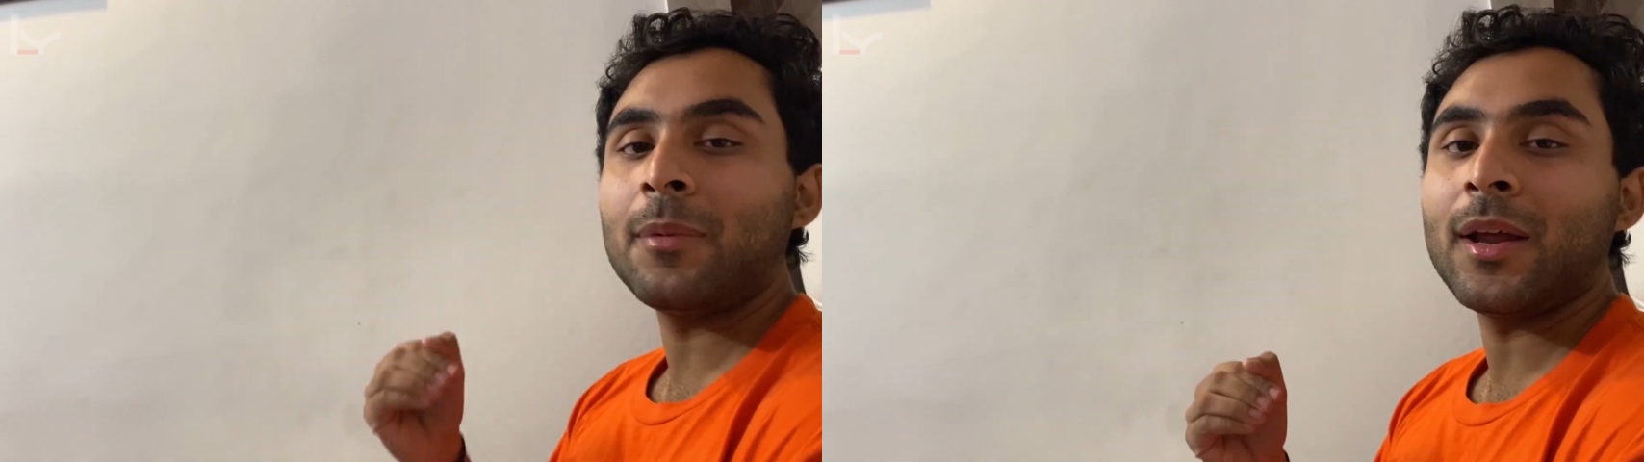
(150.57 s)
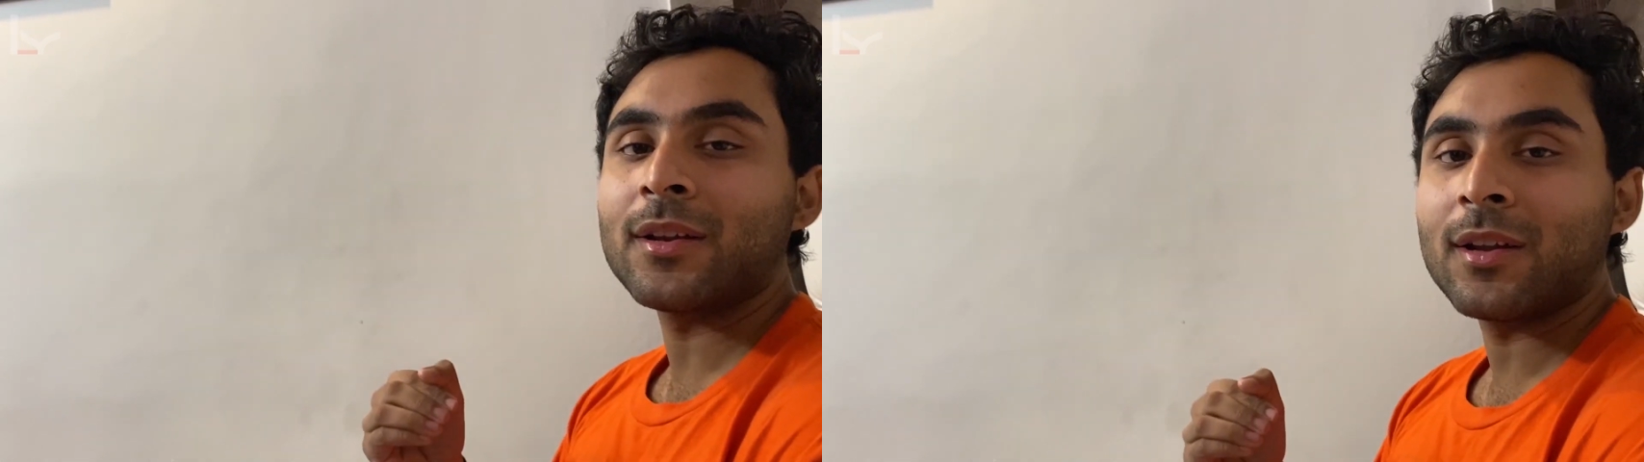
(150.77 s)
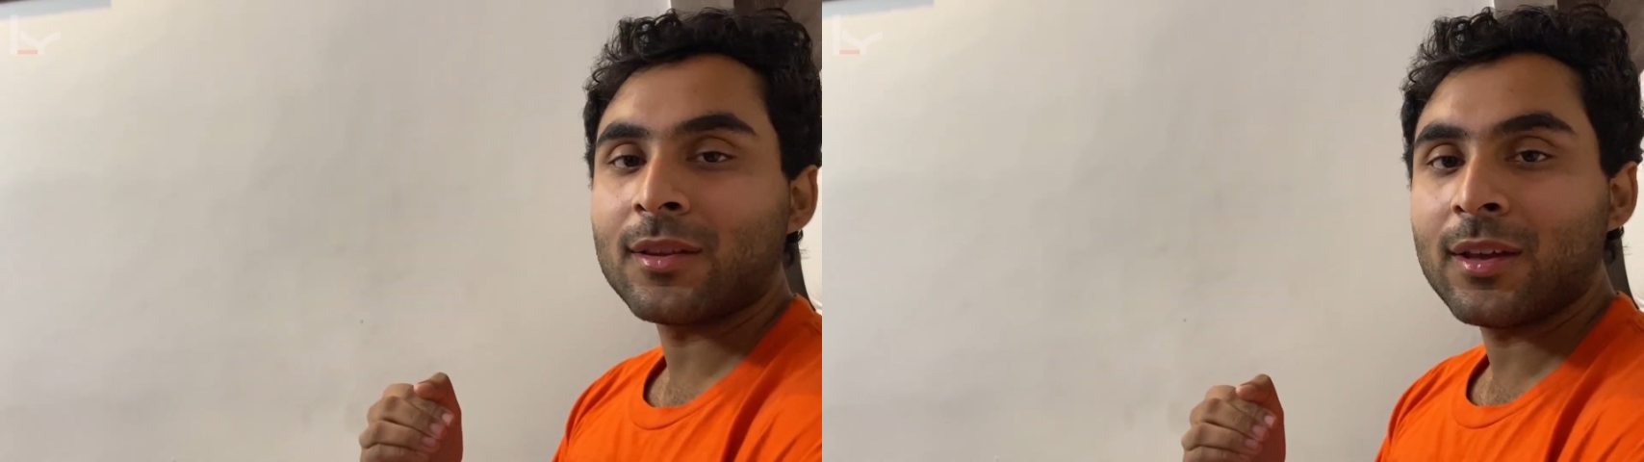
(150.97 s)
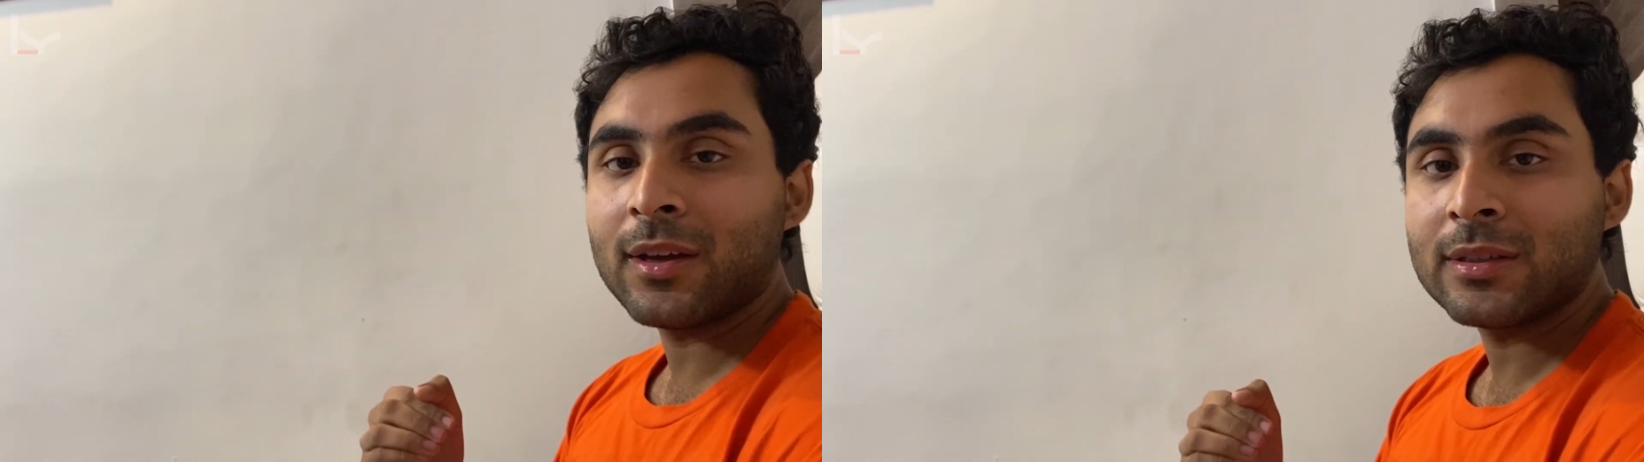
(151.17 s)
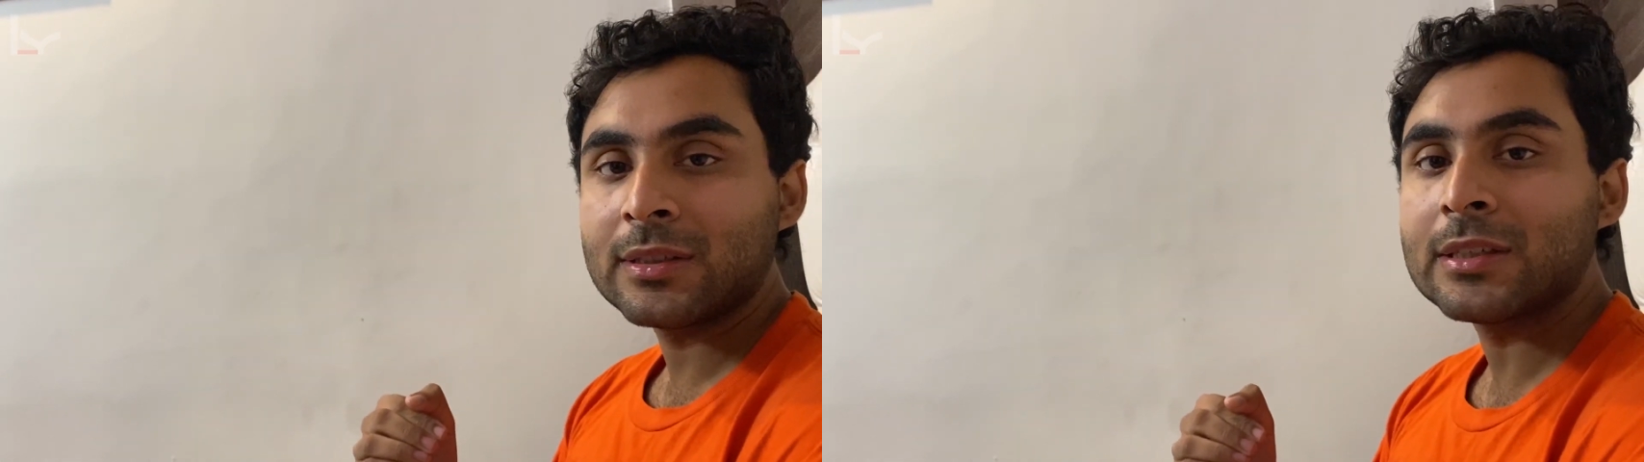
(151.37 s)
प्लान करते
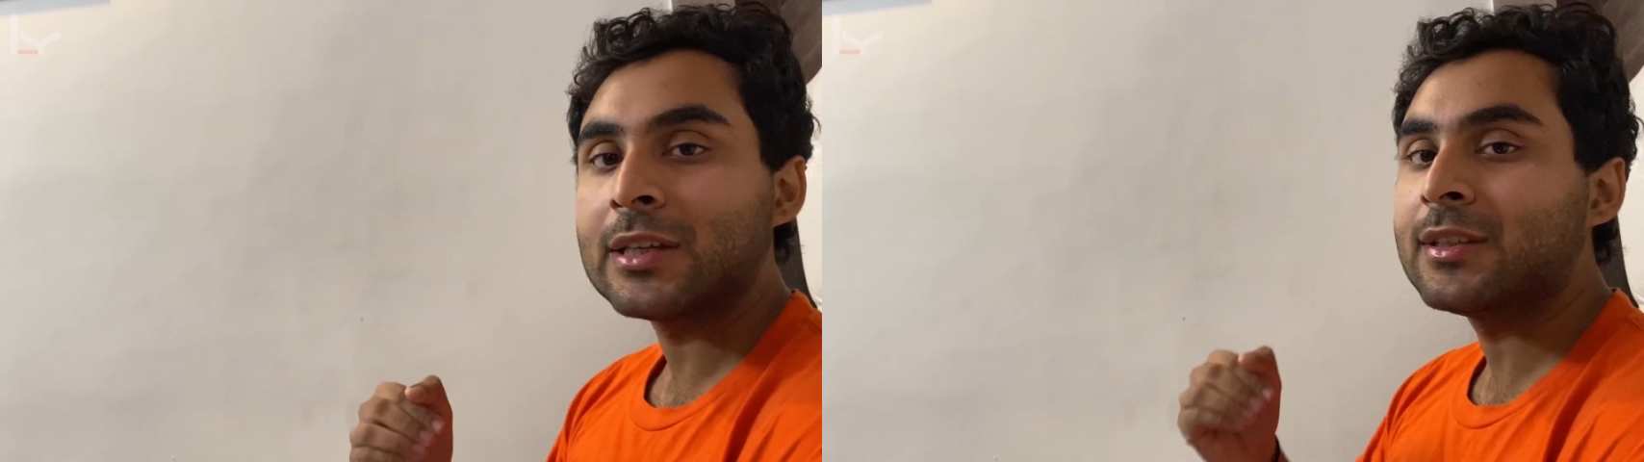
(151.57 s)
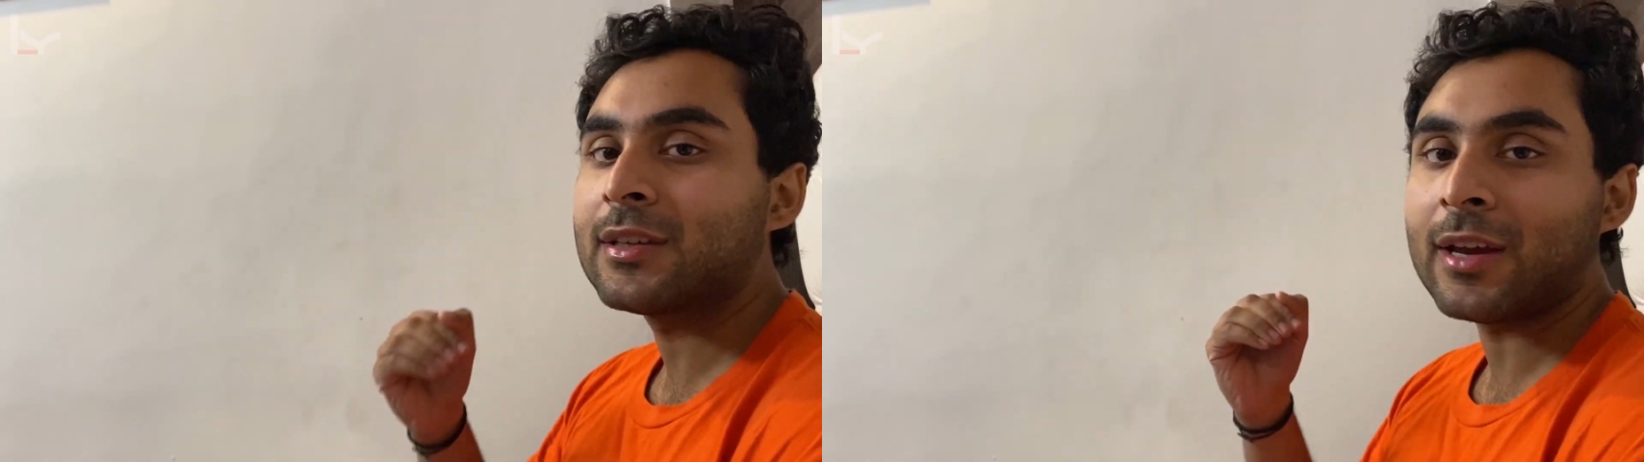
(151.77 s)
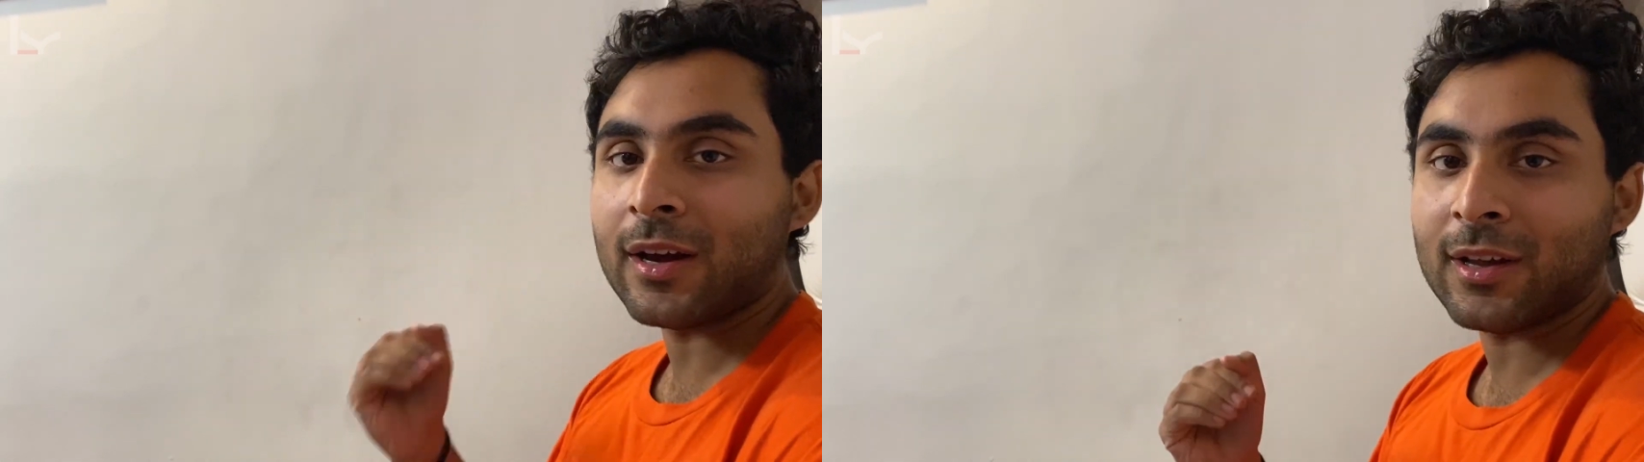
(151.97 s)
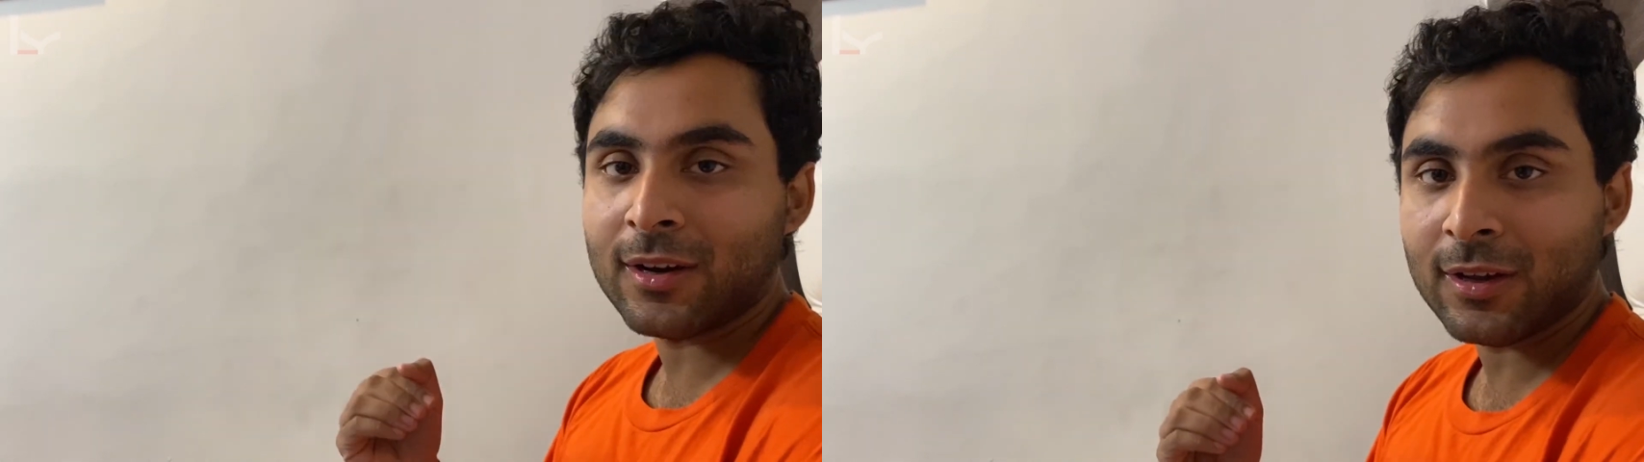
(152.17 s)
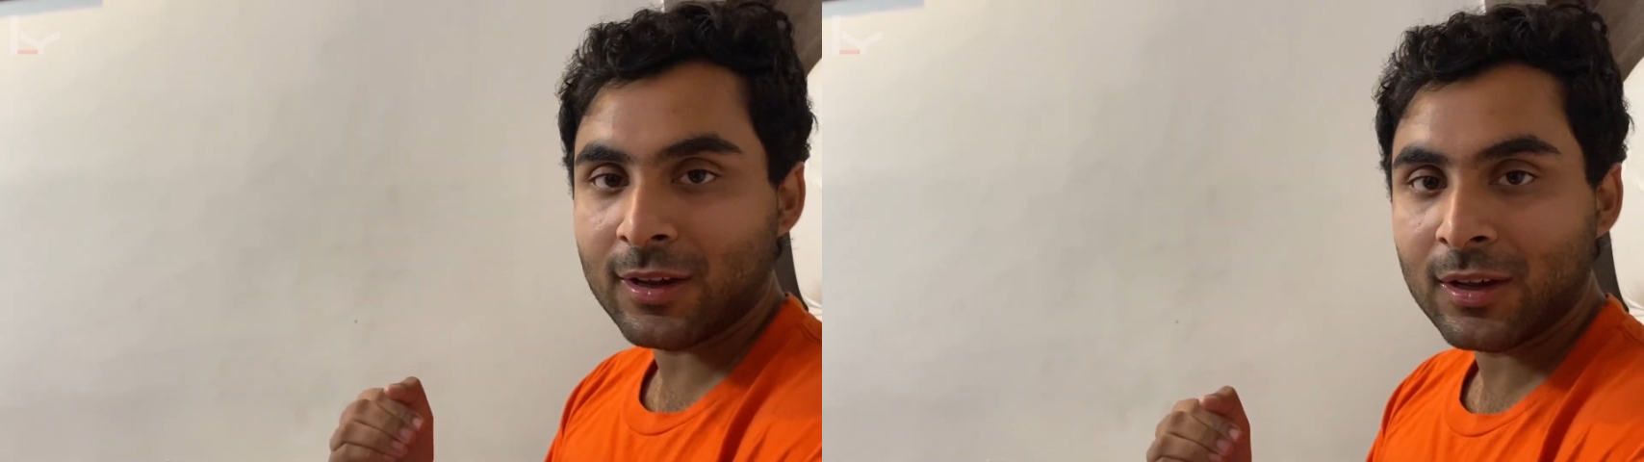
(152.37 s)
हैं कि कैसे क्या
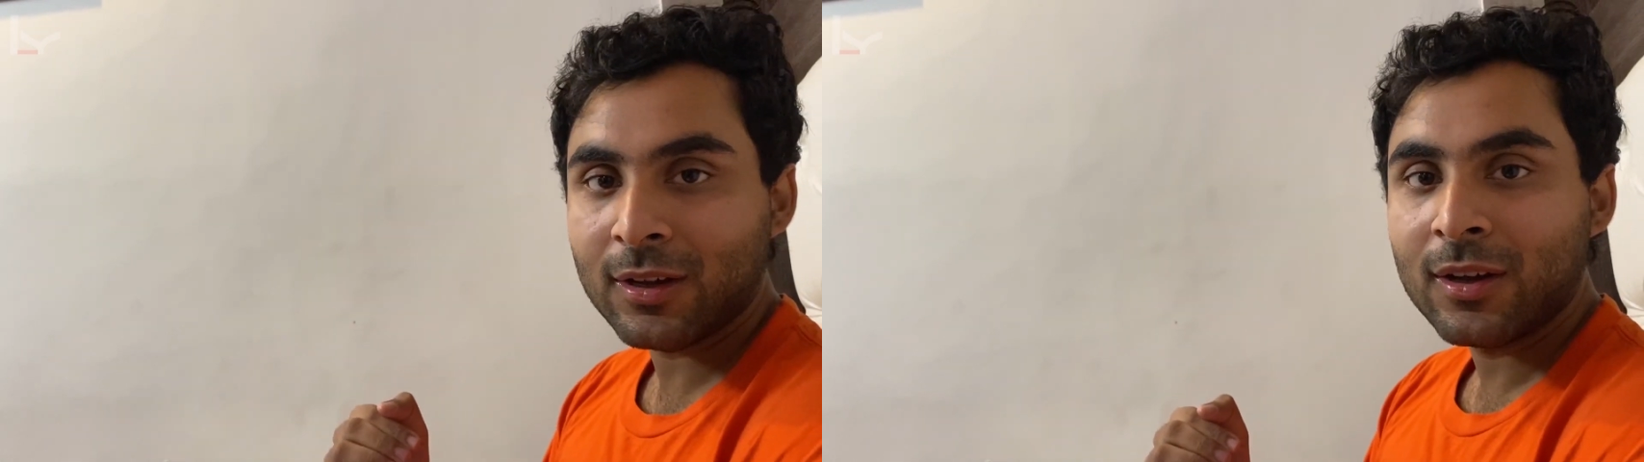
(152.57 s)
करना है